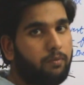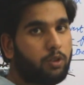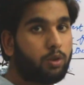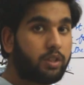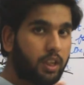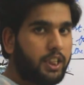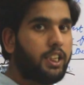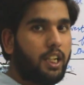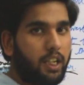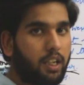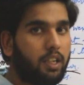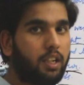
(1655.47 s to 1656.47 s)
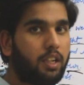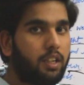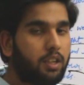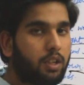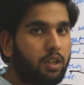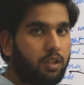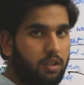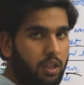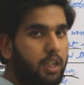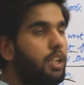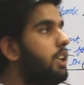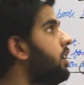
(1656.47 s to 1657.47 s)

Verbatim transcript: जो चलता है है ना